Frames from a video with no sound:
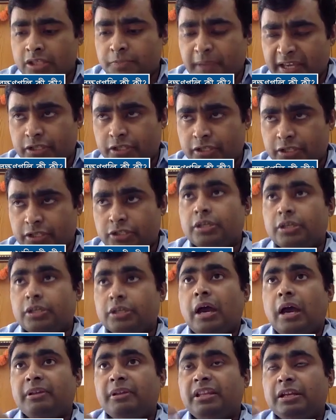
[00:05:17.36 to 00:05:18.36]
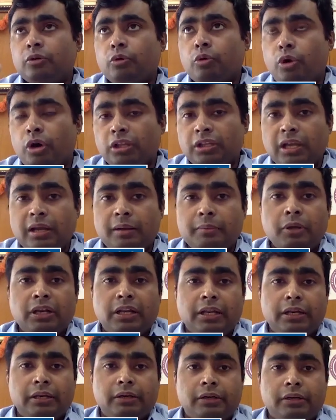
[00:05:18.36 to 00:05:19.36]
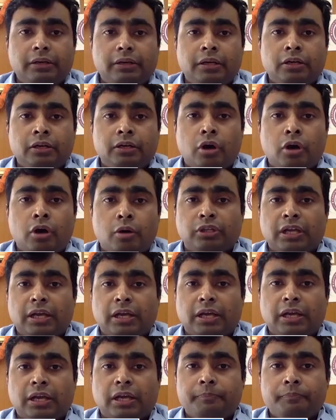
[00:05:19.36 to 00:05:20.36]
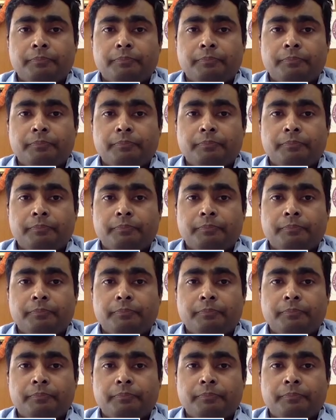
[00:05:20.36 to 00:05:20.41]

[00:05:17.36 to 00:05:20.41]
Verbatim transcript: স্পিচ আমাদের কথা বলার ক্ষমতা